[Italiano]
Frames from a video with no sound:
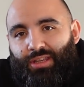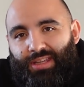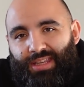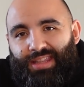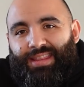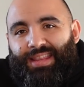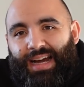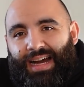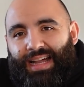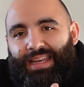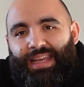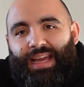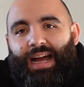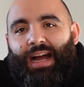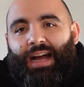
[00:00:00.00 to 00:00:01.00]

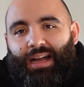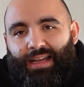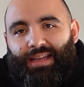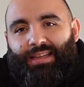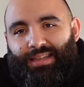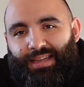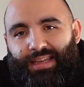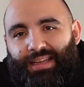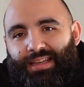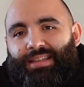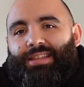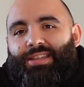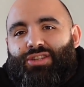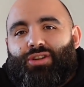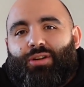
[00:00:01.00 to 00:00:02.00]
Italia eh,
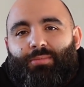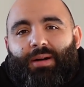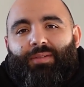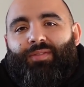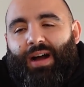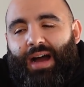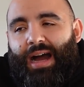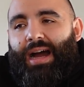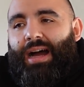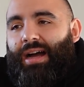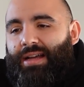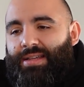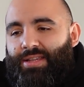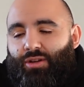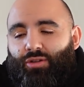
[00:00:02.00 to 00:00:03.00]
insomma
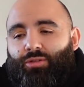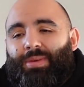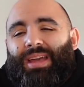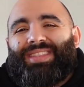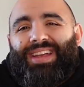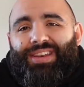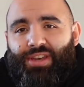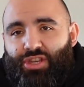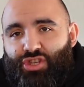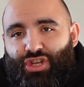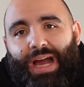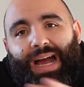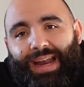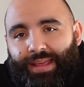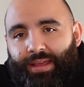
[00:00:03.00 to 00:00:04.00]
va secondo me a
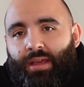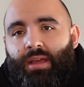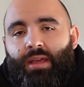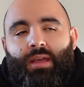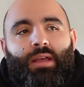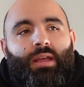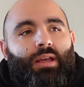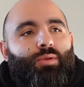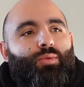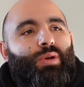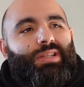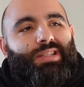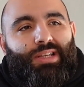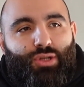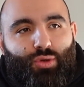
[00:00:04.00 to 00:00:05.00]
danneggiare
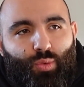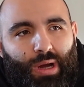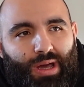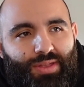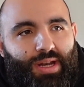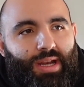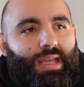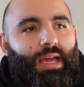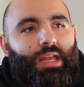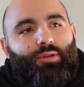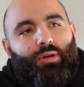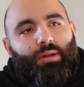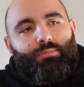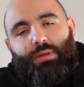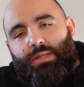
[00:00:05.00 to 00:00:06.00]
queste squadre che hanno
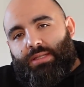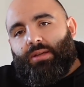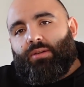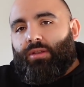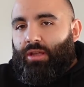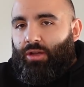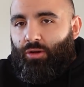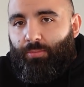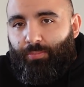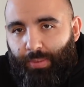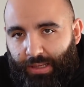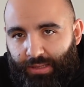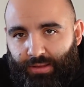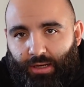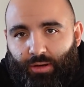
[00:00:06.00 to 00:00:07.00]
l'ambizione di
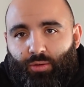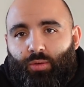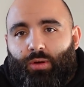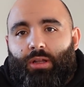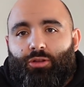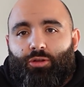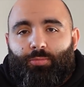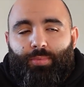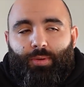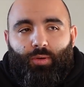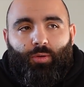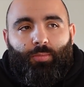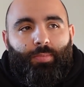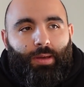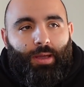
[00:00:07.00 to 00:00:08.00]
competere con le top
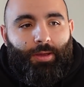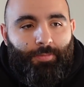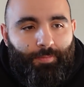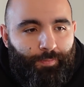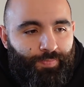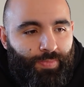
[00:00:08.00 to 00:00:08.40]
europee.